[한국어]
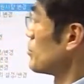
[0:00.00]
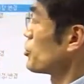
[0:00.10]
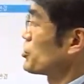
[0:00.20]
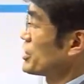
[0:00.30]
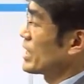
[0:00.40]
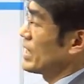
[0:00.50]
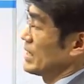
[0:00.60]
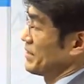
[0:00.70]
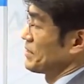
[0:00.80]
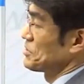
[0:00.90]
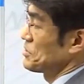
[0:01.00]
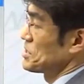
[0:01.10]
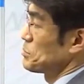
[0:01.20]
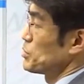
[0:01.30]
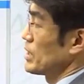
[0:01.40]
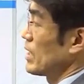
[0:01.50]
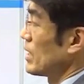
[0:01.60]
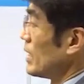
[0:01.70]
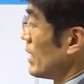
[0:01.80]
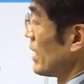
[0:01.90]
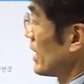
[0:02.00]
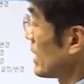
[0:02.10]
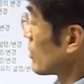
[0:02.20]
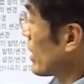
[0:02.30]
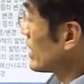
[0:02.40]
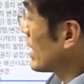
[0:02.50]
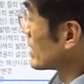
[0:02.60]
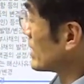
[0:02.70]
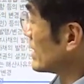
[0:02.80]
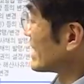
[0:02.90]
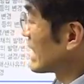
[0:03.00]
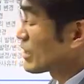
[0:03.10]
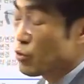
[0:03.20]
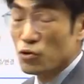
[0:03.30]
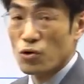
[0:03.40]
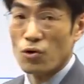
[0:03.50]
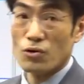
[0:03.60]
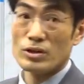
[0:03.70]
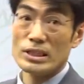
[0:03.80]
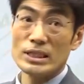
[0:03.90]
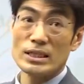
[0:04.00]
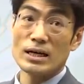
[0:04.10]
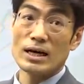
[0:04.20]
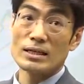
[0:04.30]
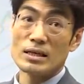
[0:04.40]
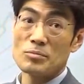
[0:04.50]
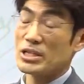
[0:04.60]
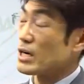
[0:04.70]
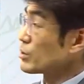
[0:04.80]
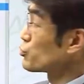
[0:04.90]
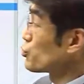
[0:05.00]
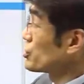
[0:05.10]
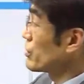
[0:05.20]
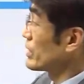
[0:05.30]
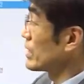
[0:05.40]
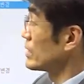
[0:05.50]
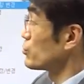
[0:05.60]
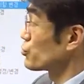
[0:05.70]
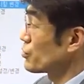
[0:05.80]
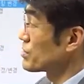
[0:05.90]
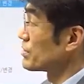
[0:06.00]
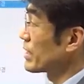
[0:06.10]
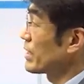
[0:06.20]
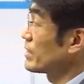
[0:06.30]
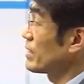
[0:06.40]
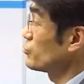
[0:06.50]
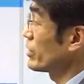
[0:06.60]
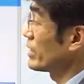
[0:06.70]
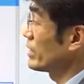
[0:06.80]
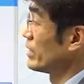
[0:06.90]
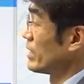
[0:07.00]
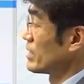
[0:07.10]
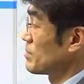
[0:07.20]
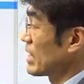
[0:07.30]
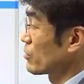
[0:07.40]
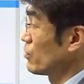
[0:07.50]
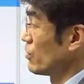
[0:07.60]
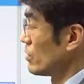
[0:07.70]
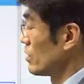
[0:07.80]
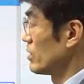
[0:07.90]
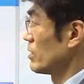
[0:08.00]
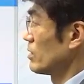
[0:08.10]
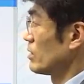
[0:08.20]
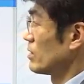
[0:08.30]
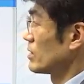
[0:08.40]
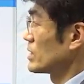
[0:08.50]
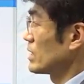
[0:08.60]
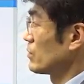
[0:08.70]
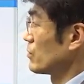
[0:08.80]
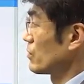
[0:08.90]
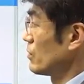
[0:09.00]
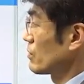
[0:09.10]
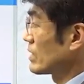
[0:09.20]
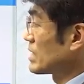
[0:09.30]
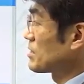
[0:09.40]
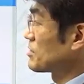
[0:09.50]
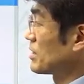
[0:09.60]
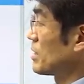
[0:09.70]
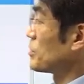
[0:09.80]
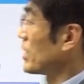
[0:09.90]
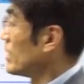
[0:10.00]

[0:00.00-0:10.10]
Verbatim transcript: 표시가 되어져 있습니다. 해당 관할은 자동으로 등기가 됩니다. 주소지 관할을 주소를 선택했기 때문에 바로 어, 자동으로 관할 설정이 됩니다.